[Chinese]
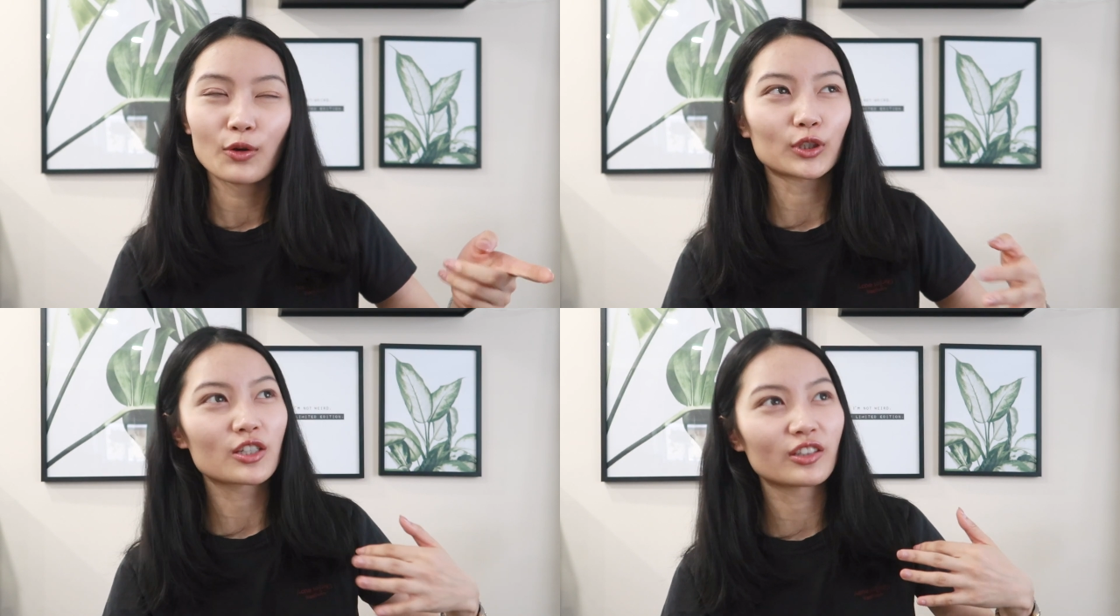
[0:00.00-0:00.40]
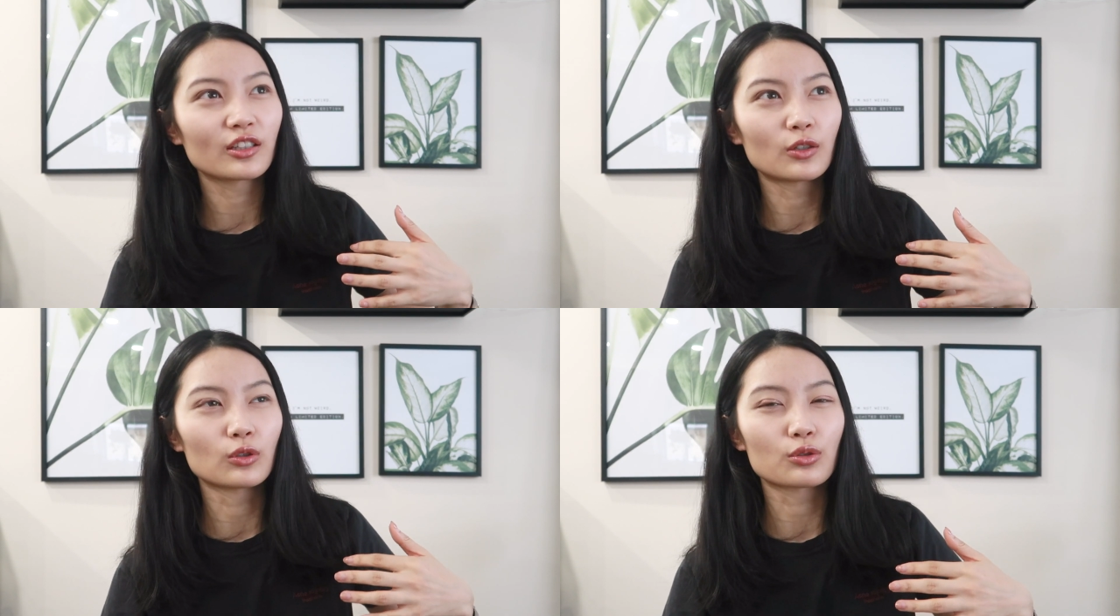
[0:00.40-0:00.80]
我当时
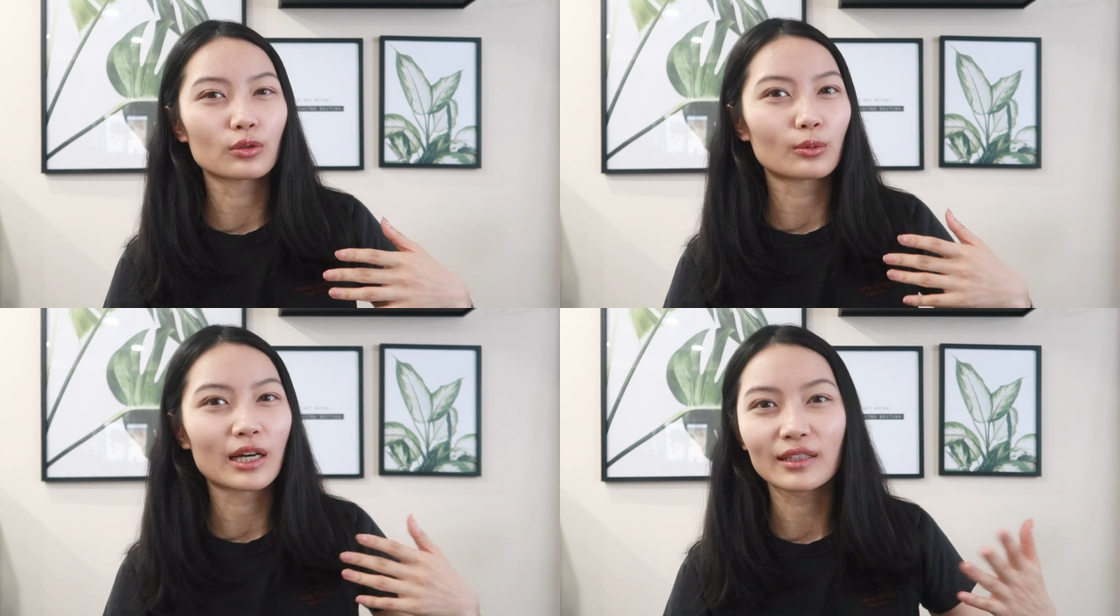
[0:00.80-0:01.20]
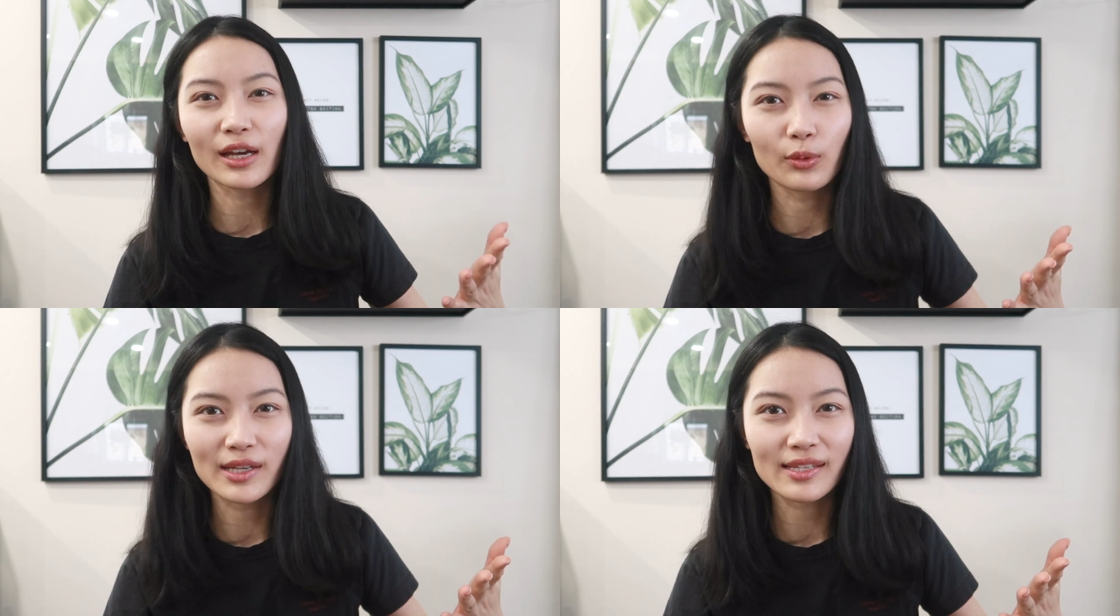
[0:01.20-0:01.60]
听到我都觉得哇，
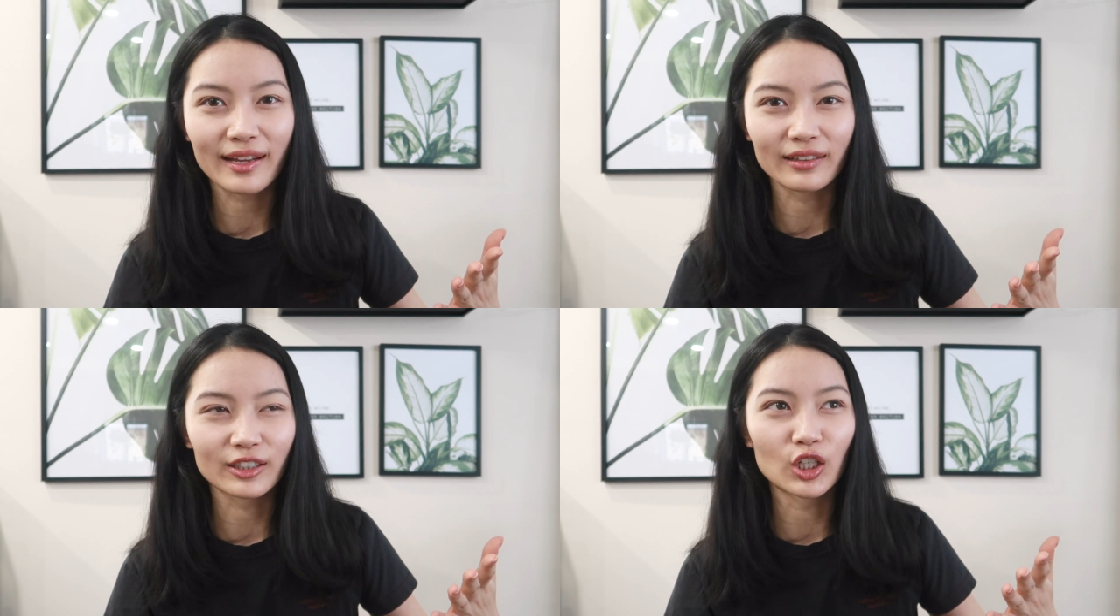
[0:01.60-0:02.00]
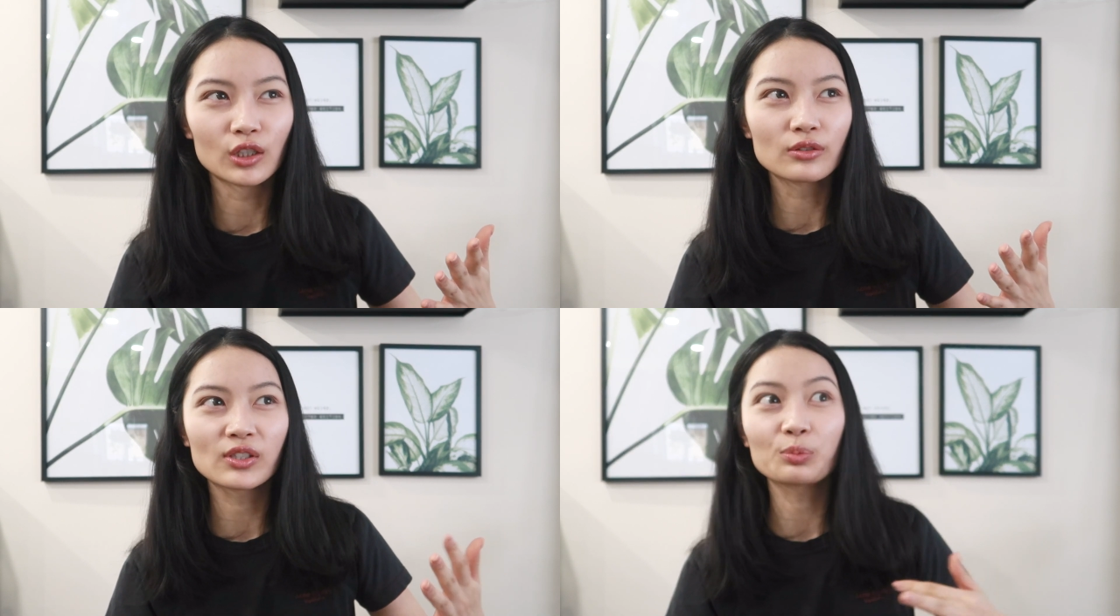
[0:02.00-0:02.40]
太哇塞了。然
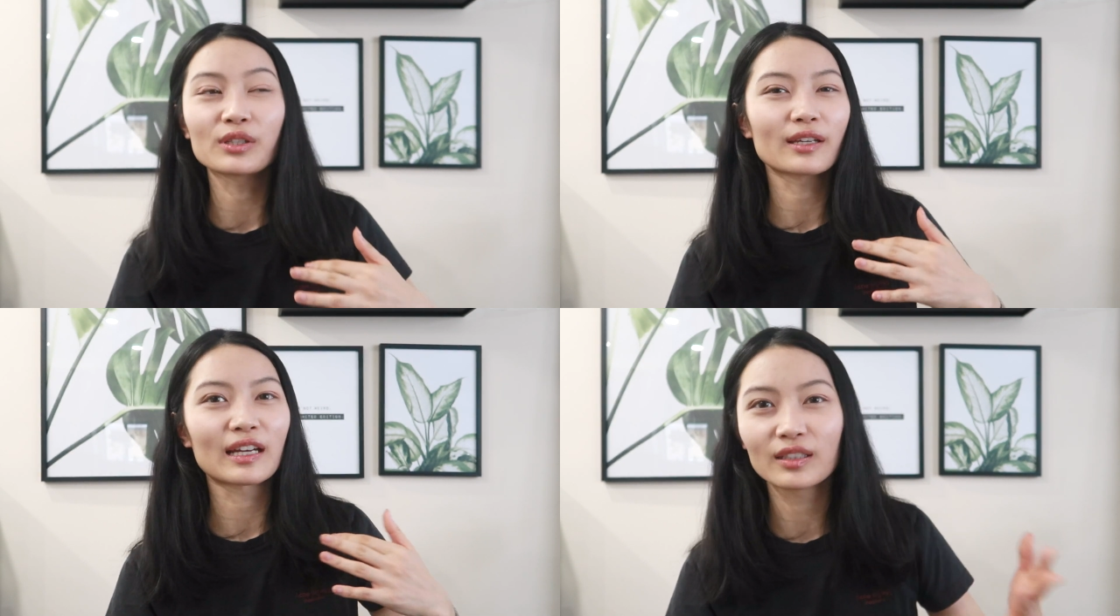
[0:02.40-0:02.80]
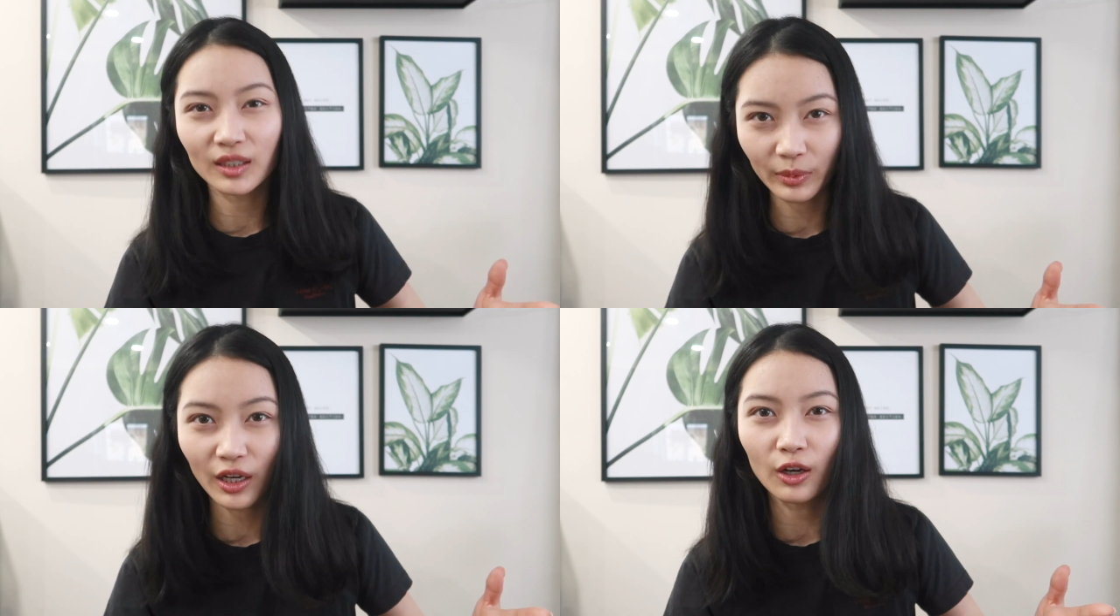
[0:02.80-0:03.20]
后 G P A 还
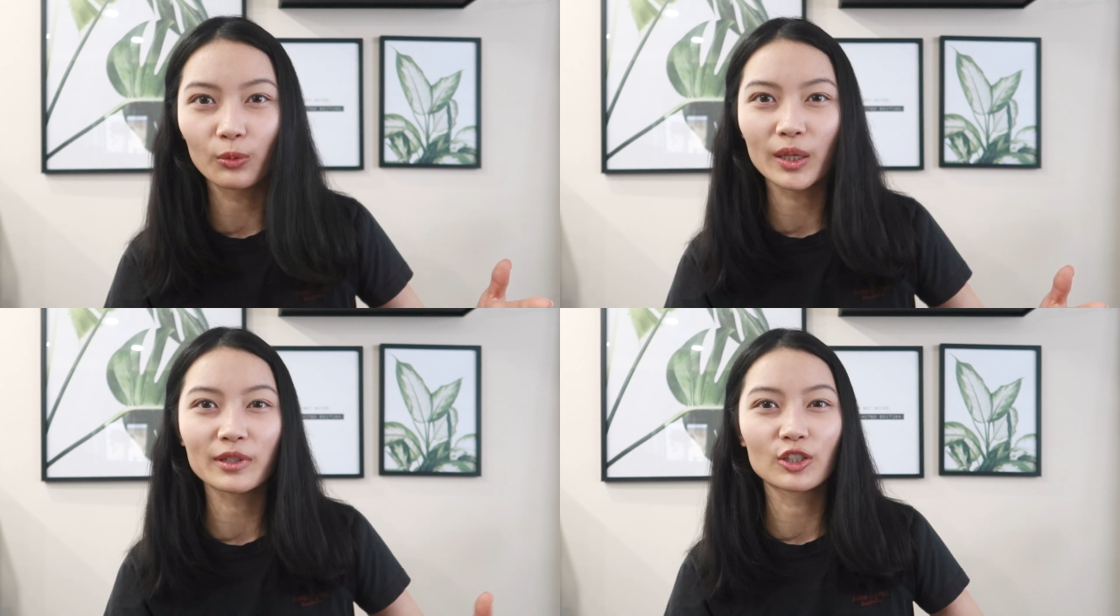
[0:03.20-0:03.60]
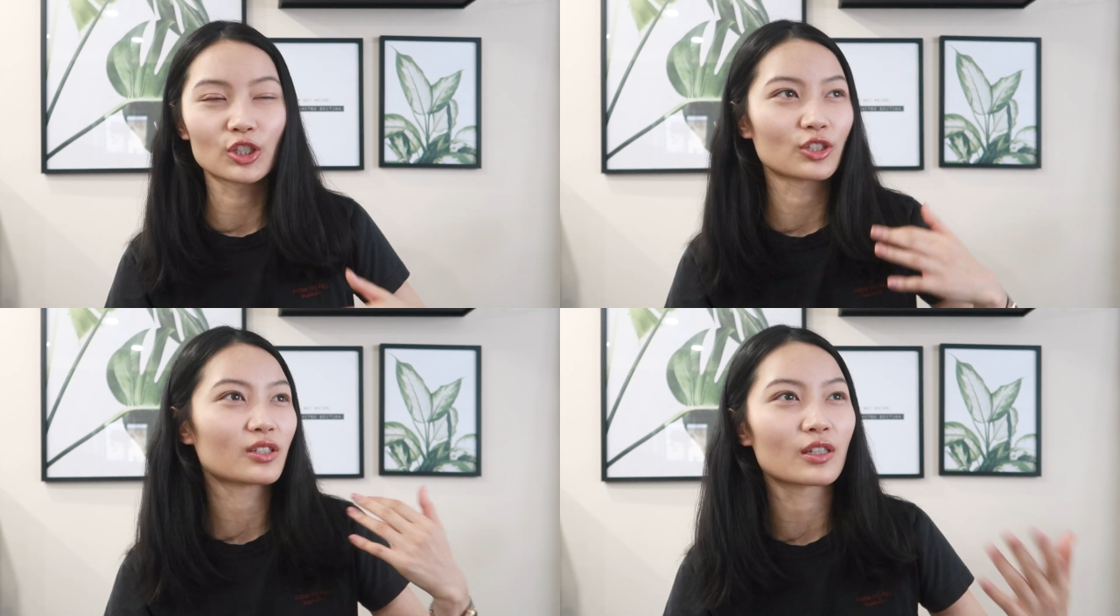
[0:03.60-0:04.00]
特别好，外面的
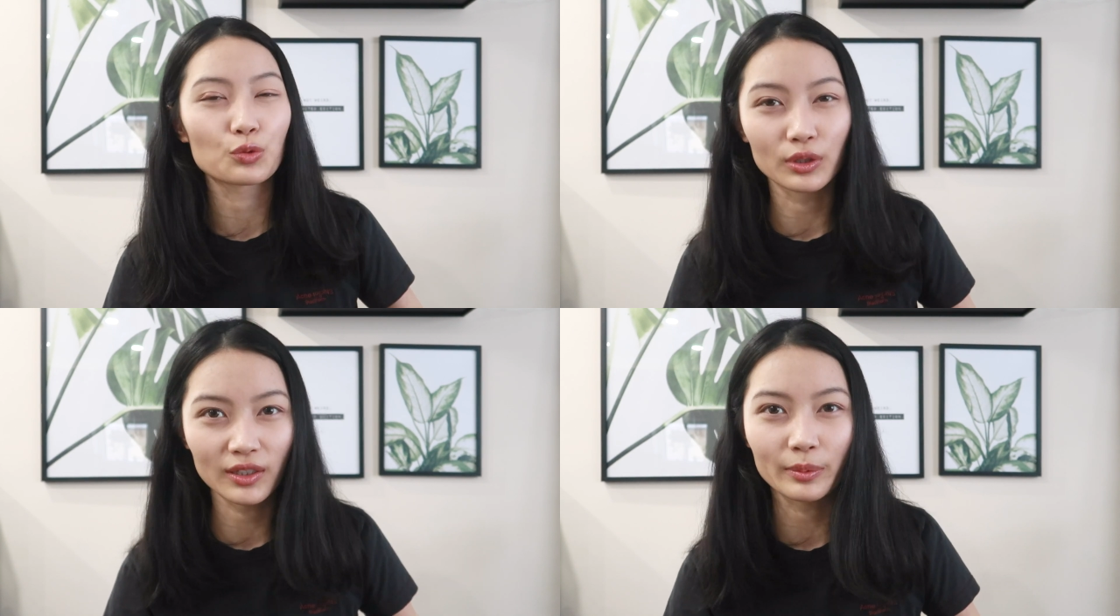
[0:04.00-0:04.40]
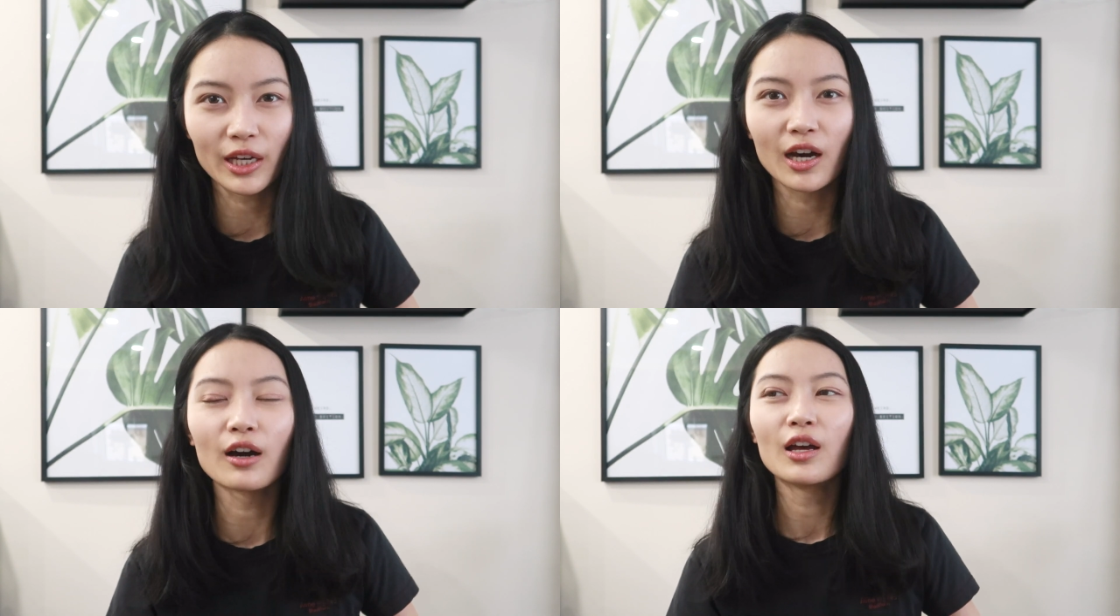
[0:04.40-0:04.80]
实习也做得特
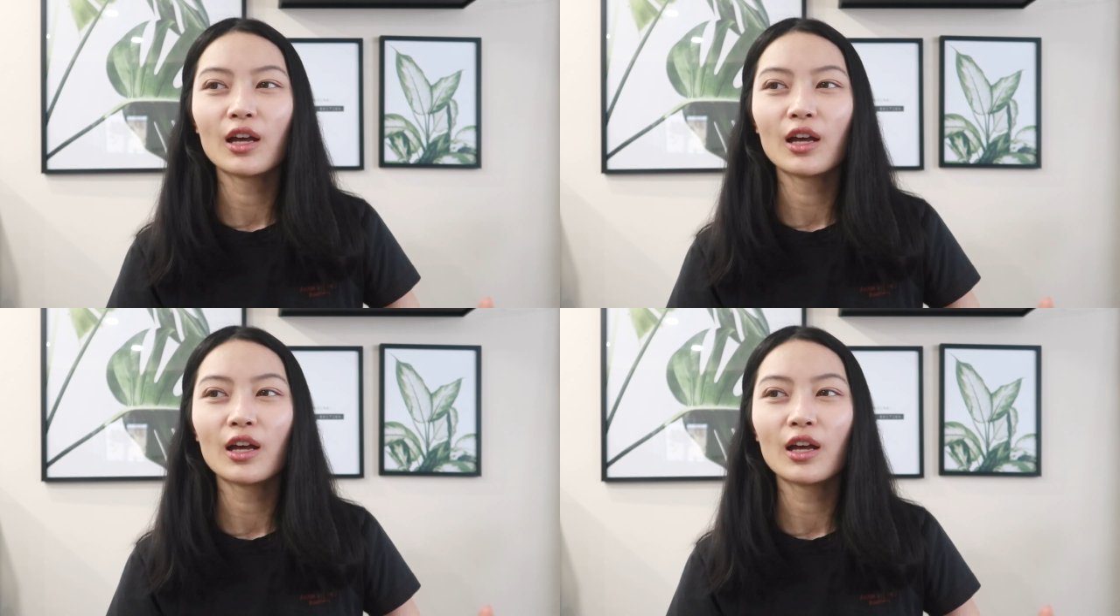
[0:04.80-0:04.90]
别好。